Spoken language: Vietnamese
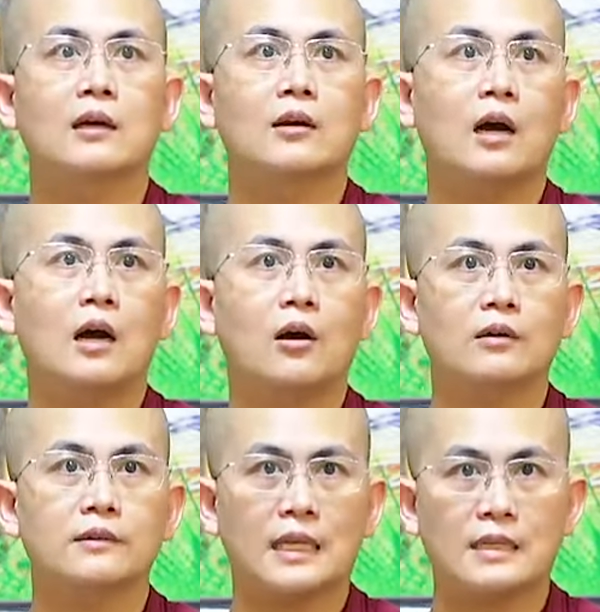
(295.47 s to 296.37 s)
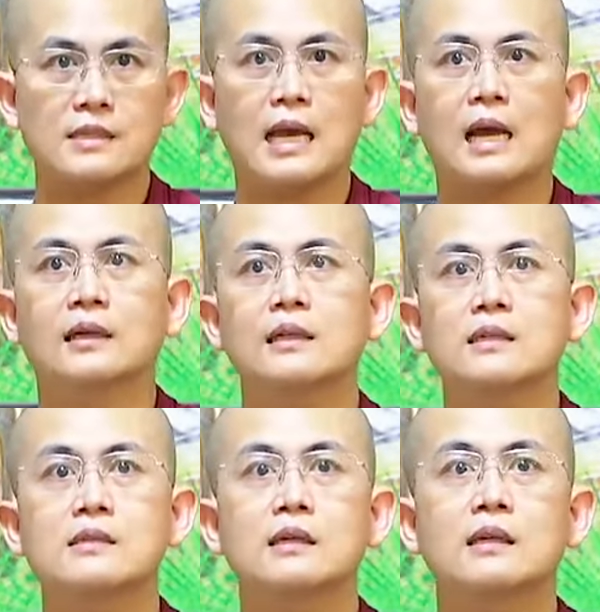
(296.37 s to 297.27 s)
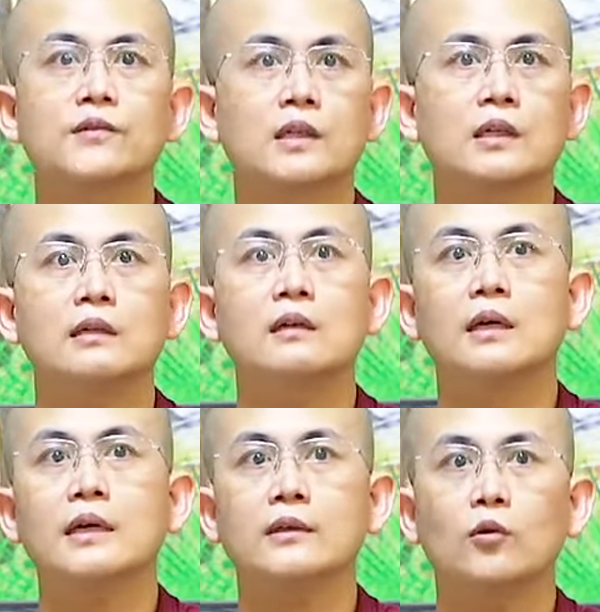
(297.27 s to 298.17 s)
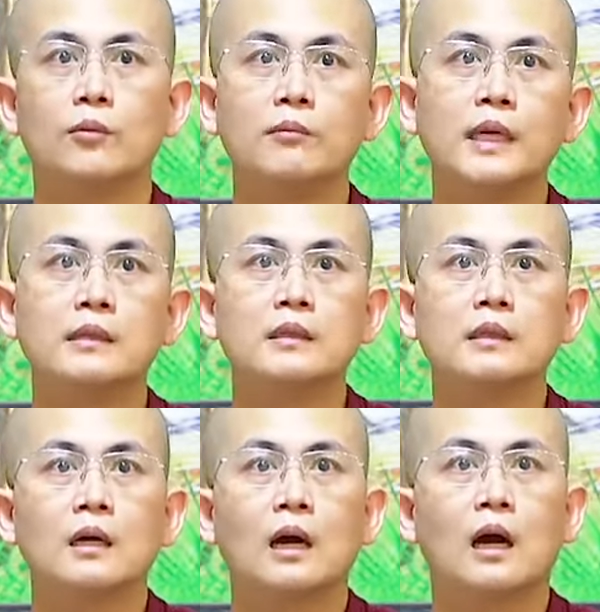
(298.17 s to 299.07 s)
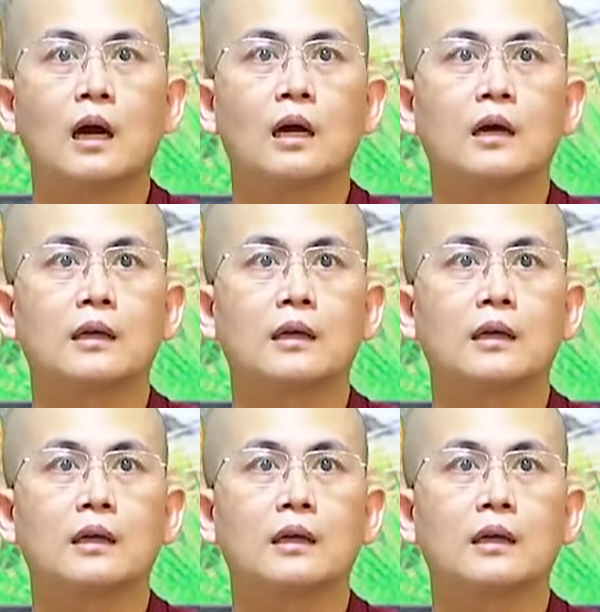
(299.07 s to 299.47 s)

à, có sẵn sàng hy sinh những cái lợi ích của mình à,